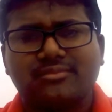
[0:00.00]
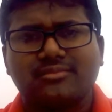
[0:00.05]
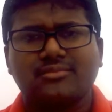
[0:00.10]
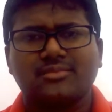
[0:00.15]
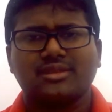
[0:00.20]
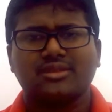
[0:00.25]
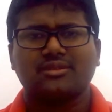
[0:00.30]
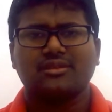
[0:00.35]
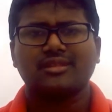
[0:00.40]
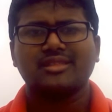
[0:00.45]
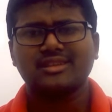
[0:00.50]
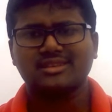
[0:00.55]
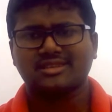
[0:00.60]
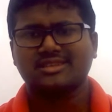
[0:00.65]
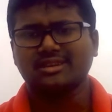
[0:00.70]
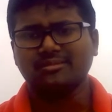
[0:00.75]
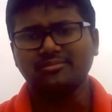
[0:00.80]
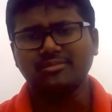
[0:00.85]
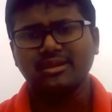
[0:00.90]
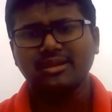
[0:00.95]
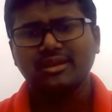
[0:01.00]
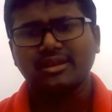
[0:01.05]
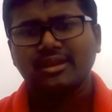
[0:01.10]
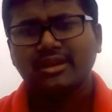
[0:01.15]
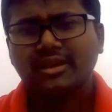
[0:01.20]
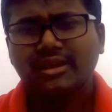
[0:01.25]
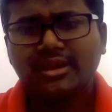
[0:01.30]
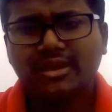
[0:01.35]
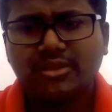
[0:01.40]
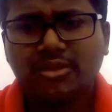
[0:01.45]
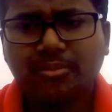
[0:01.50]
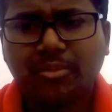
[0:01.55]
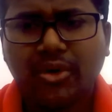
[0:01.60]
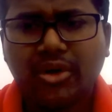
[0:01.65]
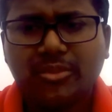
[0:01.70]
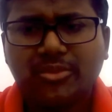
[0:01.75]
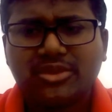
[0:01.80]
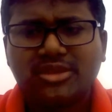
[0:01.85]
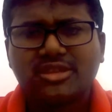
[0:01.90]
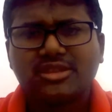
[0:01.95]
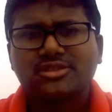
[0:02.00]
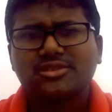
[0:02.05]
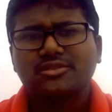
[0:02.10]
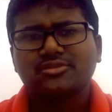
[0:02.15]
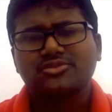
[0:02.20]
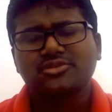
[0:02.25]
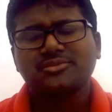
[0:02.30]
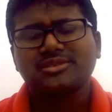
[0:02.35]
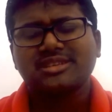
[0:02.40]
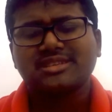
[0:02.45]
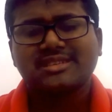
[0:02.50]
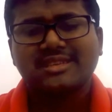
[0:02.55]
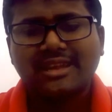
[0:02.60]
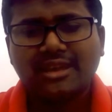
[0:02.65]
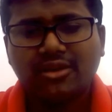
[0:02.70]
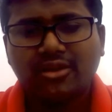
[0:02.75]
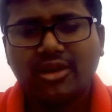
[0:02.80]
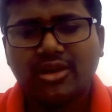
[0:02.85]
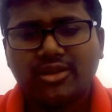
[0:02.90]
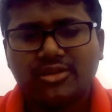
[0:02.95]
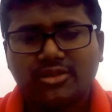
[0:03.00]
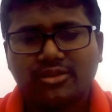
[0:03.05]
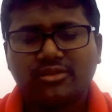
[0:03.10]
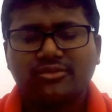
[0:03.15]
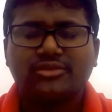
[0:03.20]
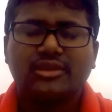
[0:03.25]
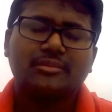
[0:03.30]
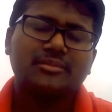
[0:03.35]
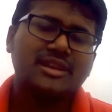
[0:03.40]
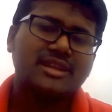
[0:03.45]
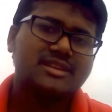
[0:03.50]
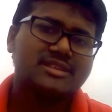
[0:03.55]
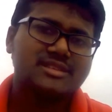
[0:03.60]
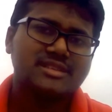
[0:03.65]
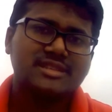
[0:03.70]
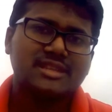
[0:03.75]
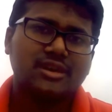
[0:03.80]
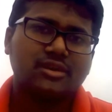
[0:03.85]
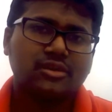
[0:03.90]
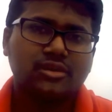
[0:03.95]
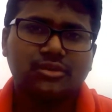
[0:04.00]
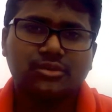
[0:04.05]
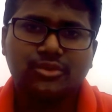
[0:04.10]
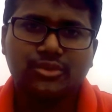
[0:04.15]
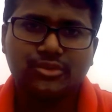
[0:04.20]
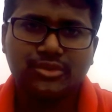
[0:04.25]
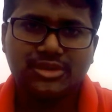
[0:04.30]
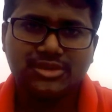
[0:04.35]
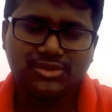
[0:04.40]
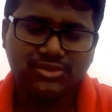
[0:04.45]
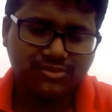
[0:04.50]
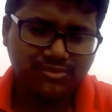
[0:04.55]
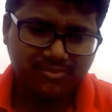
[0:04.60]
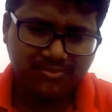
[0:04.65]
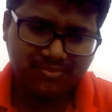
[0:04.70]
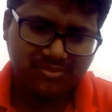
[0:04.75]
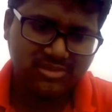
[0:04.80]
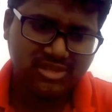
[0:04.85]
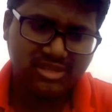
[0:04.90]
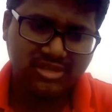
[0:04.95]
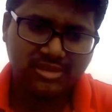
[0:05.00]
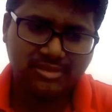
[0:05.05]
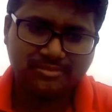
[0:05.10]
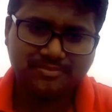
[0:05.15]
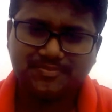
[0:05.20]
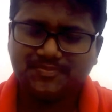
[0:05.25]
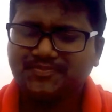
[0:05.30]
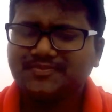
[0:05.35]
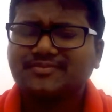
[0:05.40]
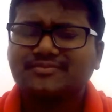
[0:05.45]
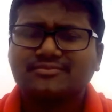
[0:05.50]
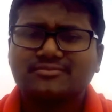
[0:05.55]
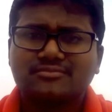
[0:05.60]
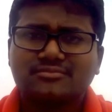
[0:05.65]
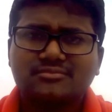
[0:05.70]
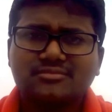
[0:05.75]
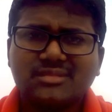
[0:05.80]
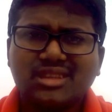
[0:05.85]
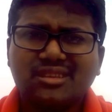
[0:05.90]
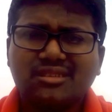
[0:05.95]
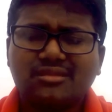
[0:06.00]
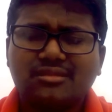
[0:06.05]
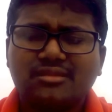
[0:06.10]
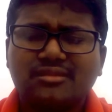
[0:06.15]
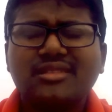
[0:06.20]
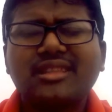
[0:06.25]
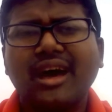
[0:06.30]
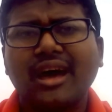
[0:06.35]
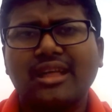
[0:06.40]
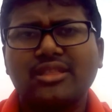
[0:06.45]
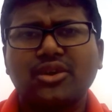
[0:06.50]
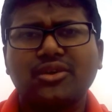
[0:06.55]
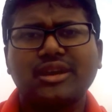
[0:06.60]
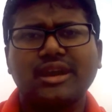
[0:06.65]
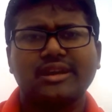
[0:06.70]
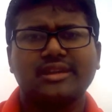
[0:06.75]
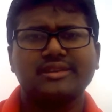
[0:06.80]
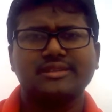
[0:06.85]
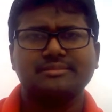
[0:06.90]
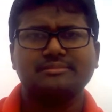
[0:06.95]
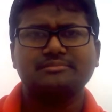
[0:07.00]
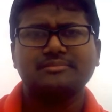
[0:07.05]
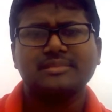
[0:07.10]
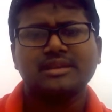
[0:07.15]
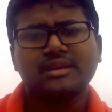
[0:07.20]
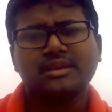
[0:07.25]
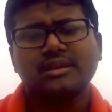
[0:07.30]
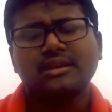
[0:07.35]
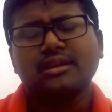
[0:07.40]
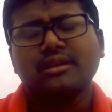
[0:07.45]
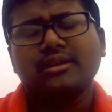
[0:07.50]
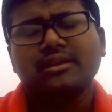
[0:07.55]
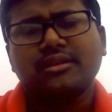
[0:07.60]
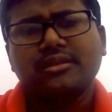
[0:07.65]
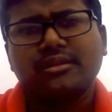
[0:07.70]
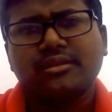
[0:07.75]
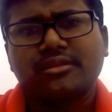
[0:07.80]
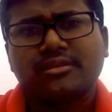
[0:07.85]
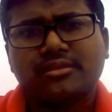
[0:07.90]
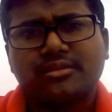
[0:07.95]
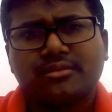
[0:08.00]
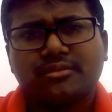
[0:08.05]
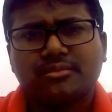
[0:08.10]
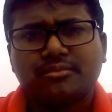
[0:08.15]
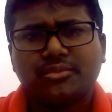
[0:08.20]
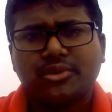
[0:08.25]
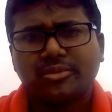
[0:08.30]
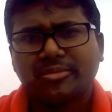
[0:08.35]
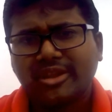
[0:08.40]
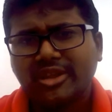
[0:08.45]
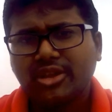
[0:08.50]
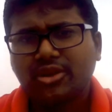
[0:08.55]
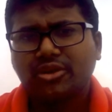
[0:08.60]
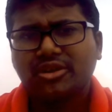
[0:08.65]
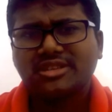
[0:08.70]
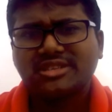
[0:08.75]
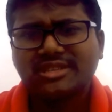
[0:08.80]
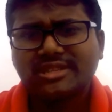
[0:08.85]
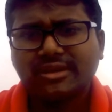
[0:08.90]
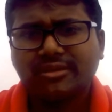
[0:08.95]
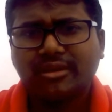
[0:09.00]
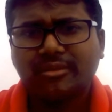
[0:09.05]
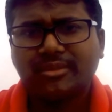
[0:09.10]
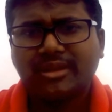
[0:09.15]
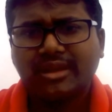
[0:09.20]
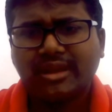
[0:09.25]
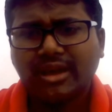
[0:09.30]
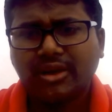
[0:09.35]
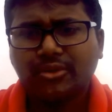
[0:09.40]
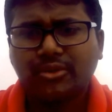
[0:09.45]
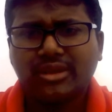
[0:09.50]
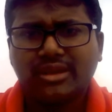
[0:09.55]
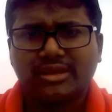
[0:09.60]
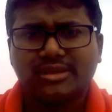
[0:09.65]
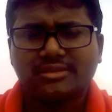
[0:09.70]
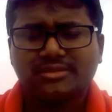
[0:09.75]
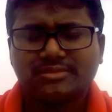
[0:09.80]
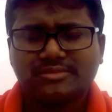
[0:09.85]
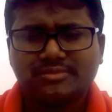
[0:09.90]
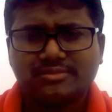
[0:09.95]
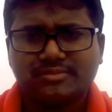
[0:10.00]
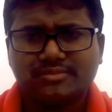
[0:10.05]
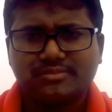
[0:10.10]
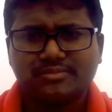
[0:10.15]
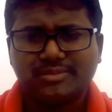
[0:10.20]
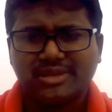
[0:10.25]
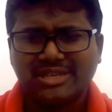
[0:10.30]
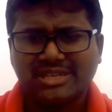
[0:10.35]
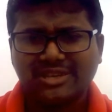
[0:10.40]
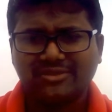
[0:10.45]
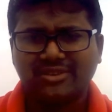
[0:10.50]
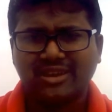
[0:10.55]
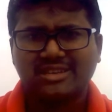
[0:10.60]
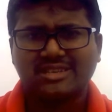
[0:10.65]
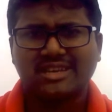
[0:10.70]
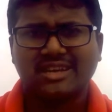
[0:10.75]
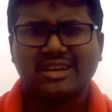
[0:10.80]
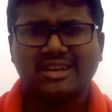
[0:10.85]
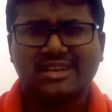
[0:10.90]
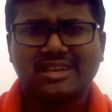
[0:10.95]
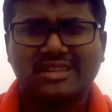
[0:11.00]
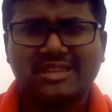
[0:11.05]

অন দ্যাট টাইম পরবর্তীতে যখন জমিটা সেল করা হয় তখন ফ্যামিলি চিন্তা করে অন্য কিছু যে না দরকার কি বৈমানিক হওয়ার চিন্তা ভাবনা না করে বেশিরভাগ টাকাটাই থেকে